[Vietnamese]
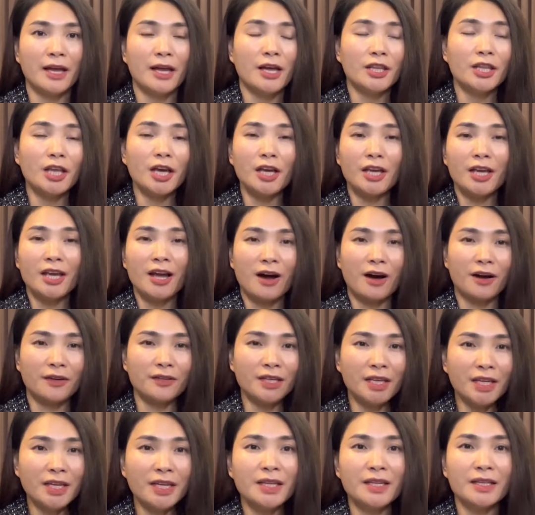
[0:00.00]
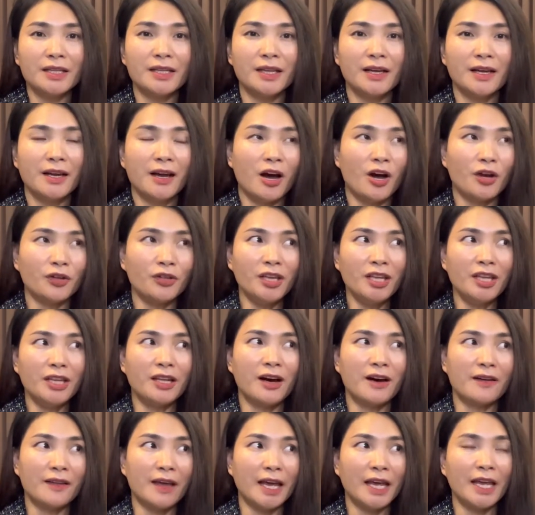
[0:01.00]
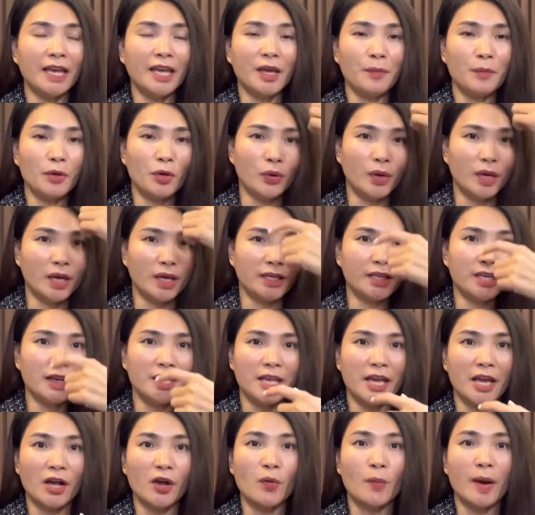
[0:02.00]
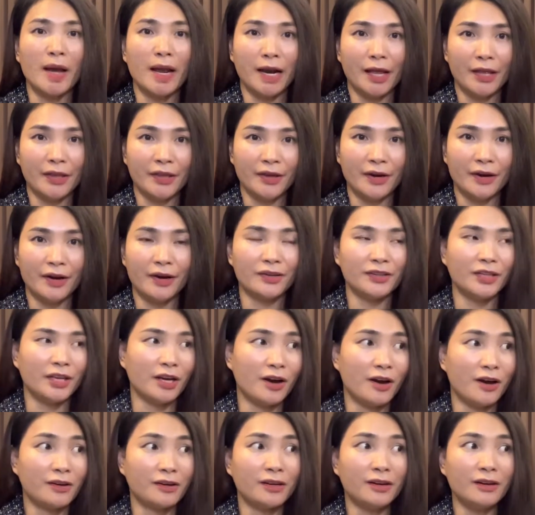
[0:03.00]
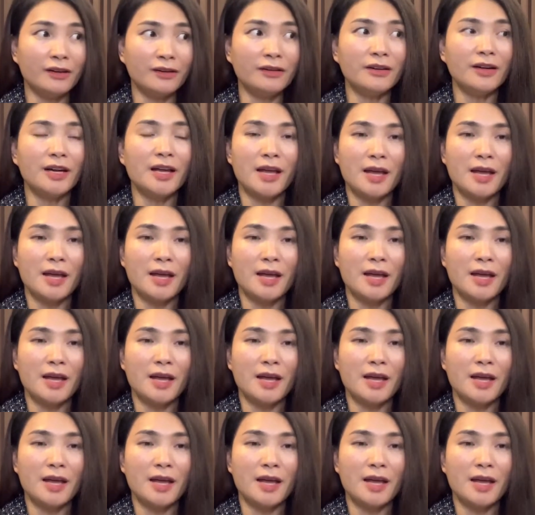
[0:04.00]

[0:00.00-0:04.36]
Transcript: thì họ nhìn họ nhìn họ thấy cái biểu hiện trên da của bạn là nhờn thì họ cứ